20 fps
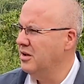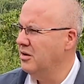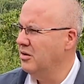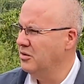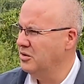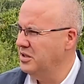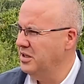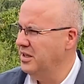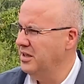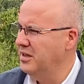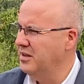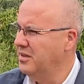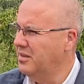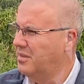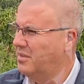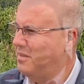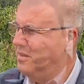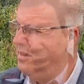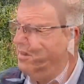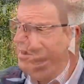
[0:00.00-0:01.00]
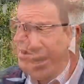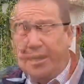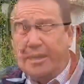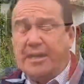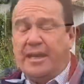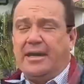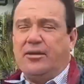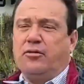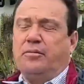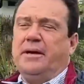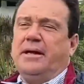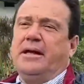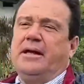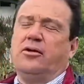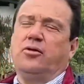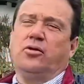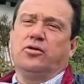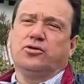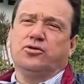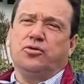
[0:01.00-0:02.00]
¿O sí? Sí, claro, mire,
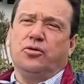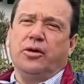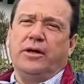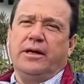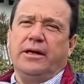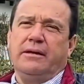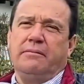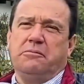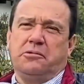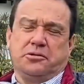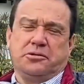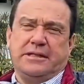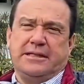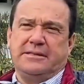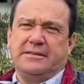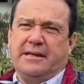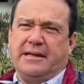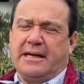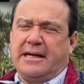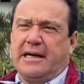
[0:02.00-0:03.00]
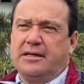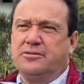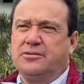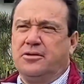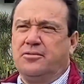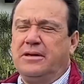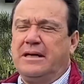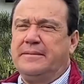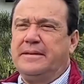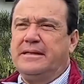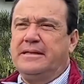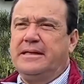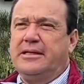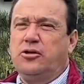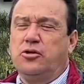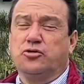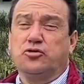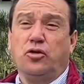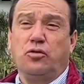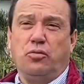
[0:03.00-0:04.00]
yo soy, no sé si Ricardo seguramente, yo
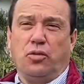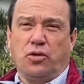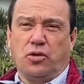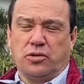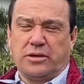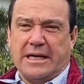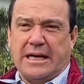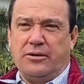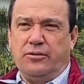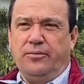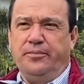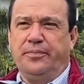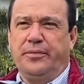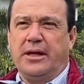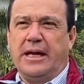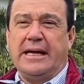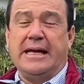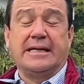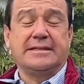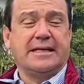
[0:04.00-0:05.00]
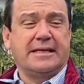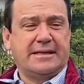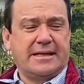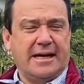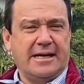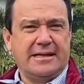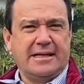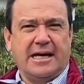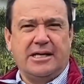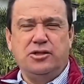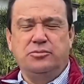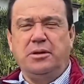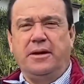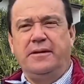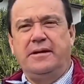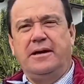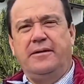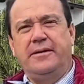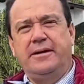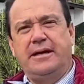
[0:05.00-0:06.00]
soy bogotano y hace 30 años me vine a
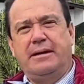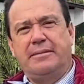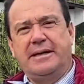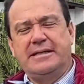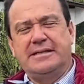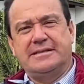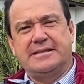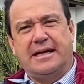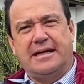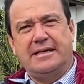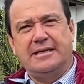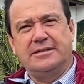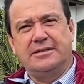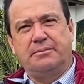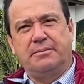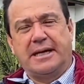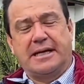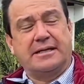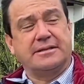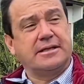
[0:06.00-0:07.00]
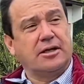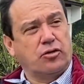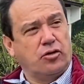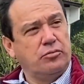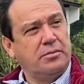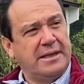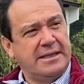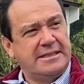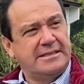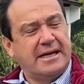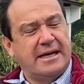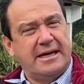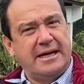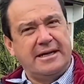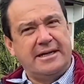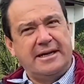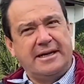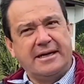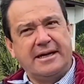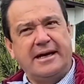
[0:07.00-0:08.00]
vivir a Manizales, me casé con manizaleña
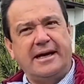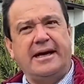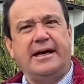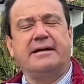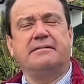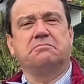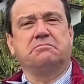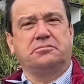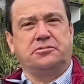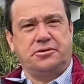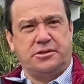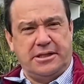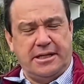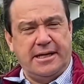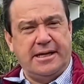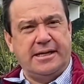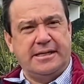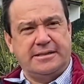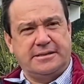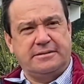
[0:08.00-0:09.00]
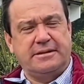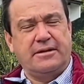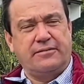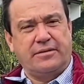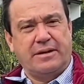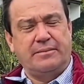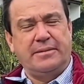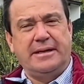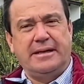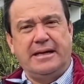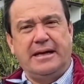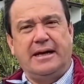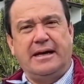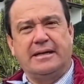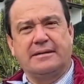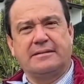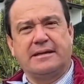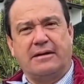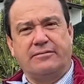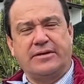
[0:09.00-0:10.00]
que sí es de familia
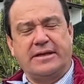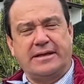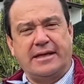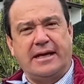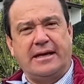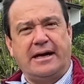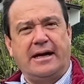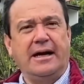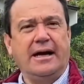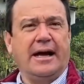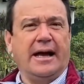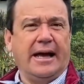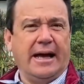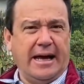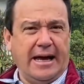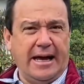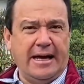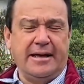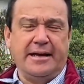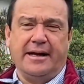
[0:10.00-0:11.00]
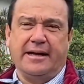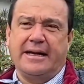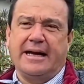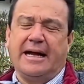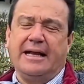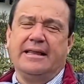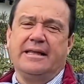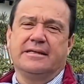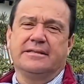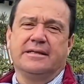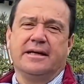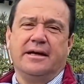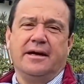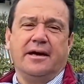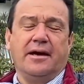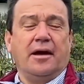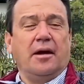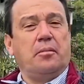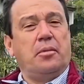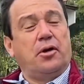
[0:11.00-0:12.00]
cafetera ella en Caldas.
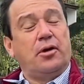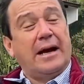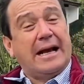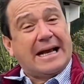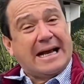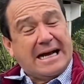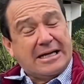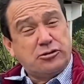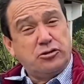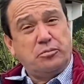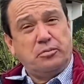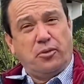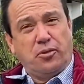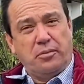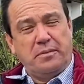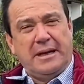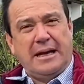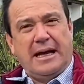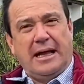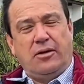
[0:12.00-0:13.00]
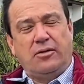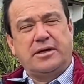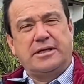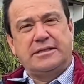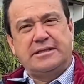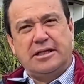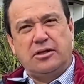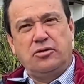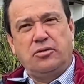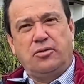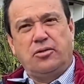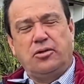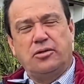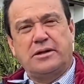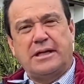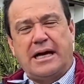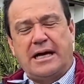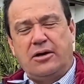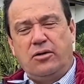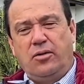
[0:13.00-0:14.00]
Pero el caso por mi lado, que siendo
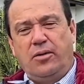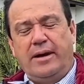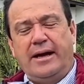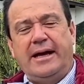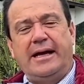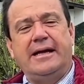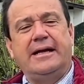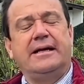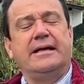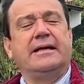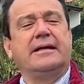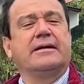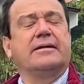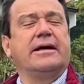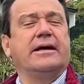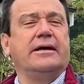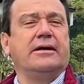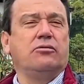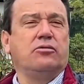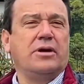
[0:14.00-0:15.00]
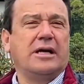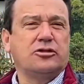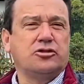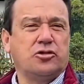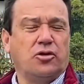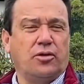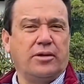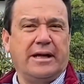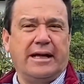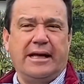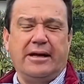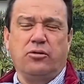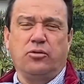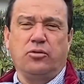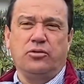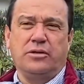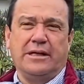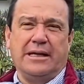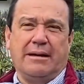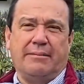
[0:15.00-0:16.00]
bogotano, en, en una zona de
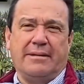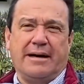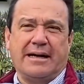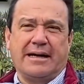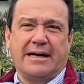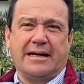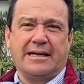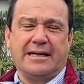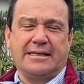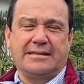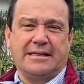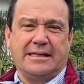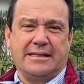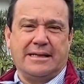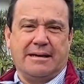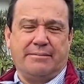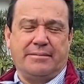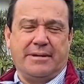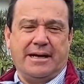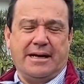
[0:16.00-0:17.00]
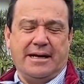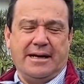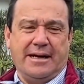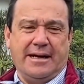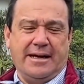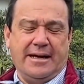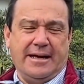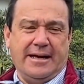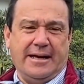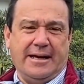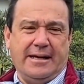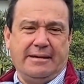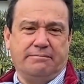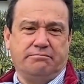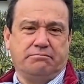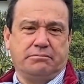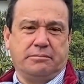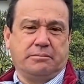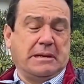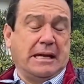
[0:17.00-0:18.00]
Cundinamarca que se llama eh,
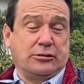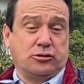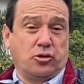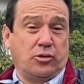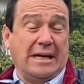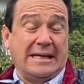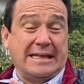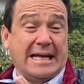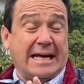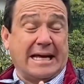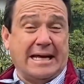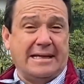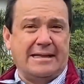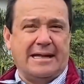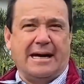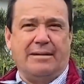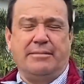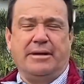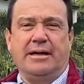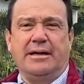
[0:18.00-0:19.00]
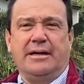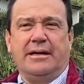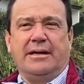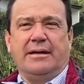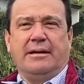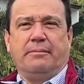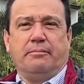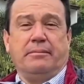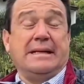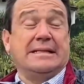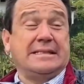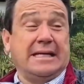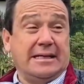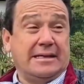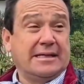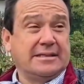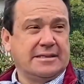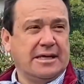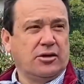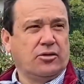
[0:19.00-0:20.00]
la zona del Tequendama, mesitas
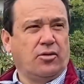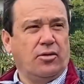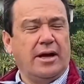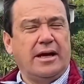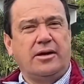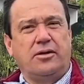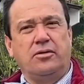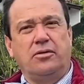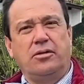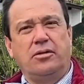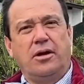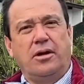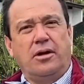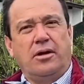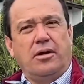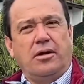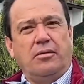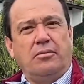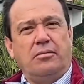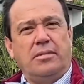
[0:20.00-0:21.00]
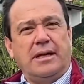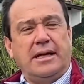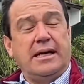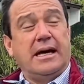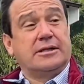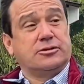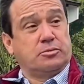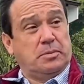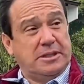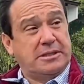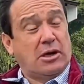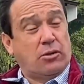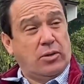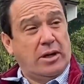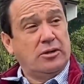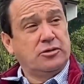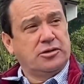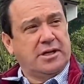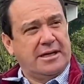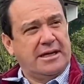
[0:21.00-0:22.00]
del colegio, mis abuelos
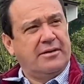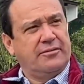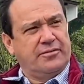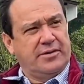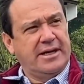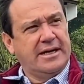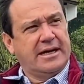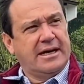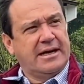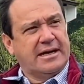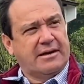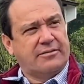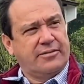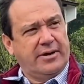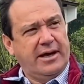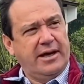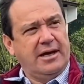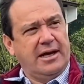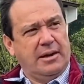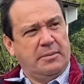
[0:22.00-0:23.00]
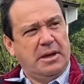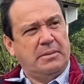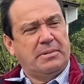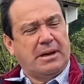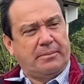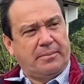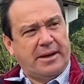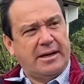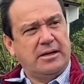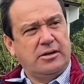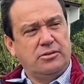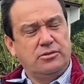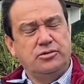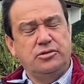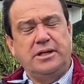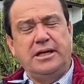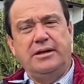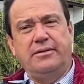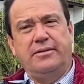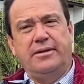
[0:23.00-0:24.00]
tenían finca de café y mi papá
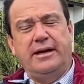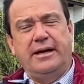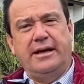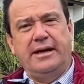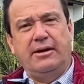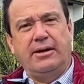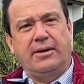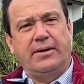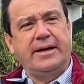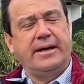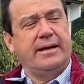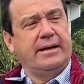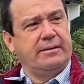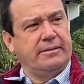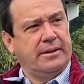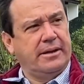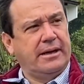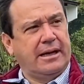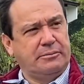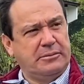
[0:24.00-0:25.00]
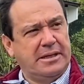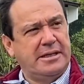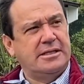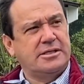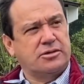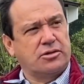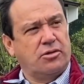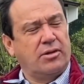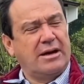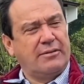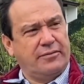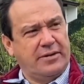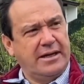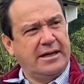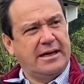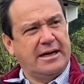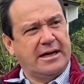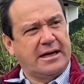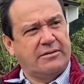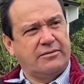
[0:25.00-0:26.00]
inclusive eh, administró la finca de
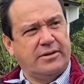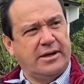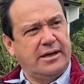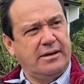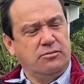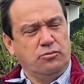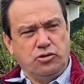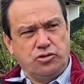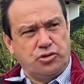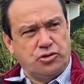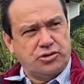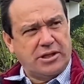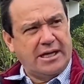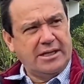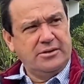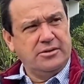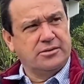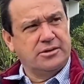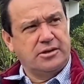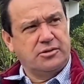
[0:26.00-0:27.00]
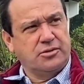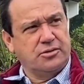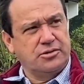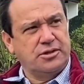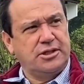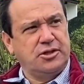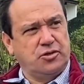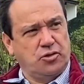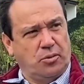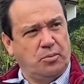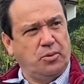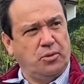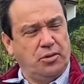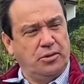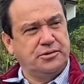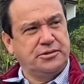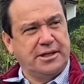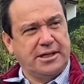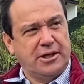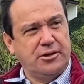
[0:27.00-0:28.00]
café muchos años. Entonces yo puedo decir
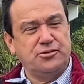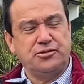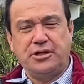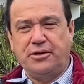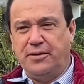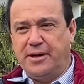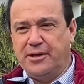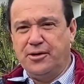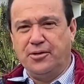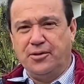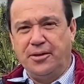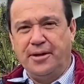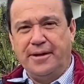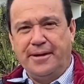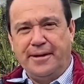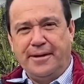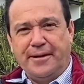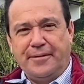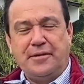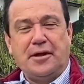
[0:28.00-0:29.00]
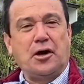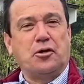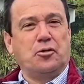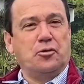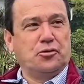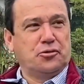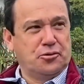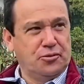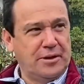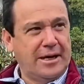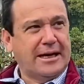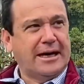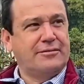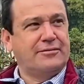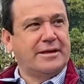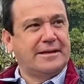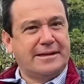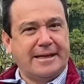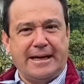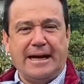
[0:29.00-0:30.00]
que yo sí vengo de cultura
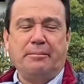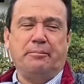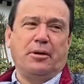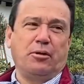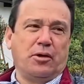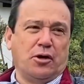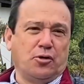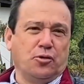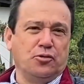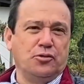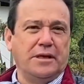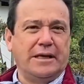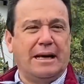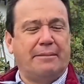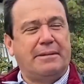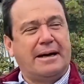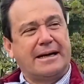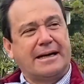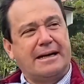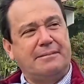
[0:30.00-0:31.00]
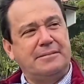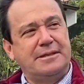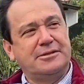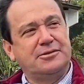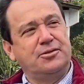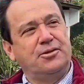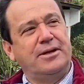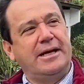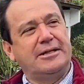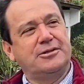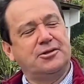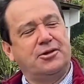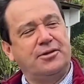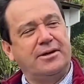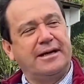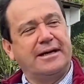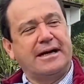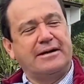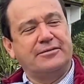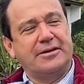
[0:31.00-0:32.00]
cafetera, pero en Cundinamarca más no en la zona
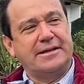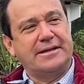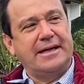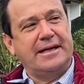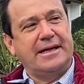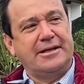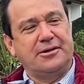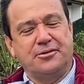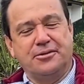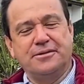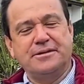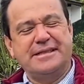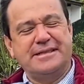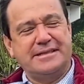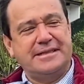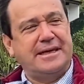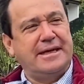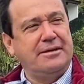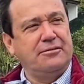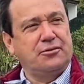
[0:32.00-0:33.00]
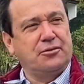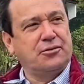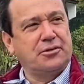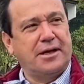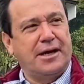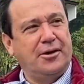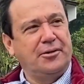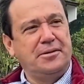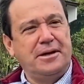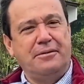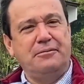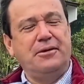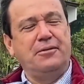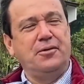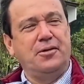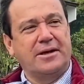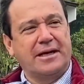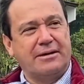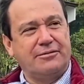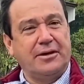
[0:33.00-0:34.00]
cafetera. Entonces sí he disfrutado y he vivido el
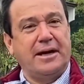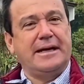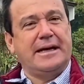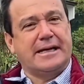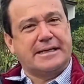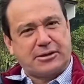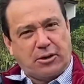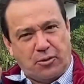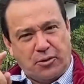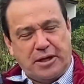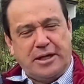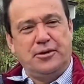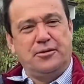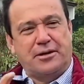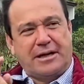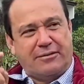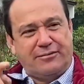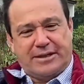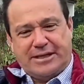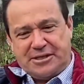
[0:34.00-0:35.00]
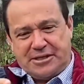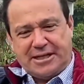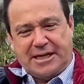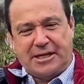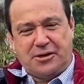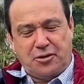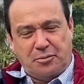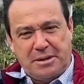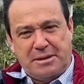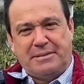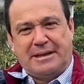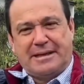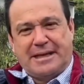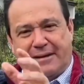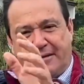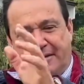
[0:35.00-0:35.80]
café y he cogido café. Chiquito me mandaban